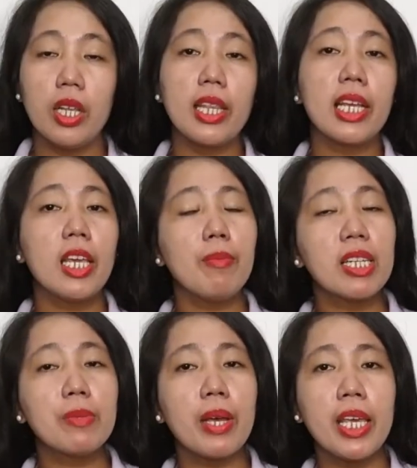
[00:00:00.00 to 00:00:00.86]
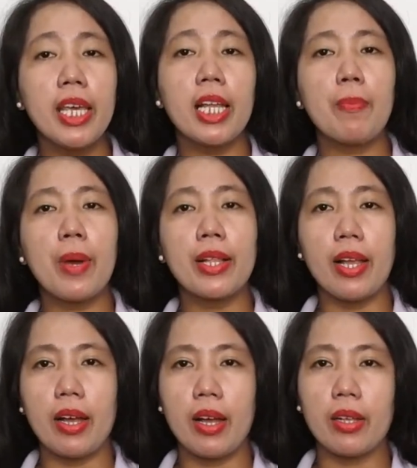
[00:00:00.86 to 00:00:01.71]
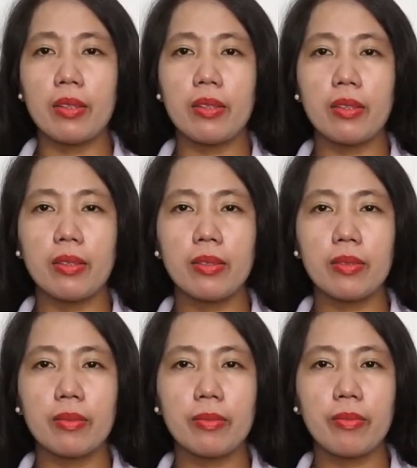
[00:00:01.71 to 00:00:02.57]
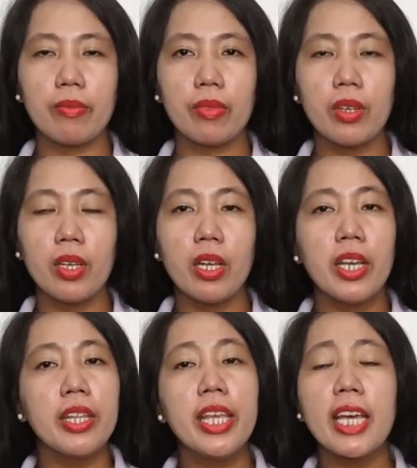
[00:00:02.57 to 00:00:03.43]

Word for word: Naging mas mahirap ang lahat. Hindi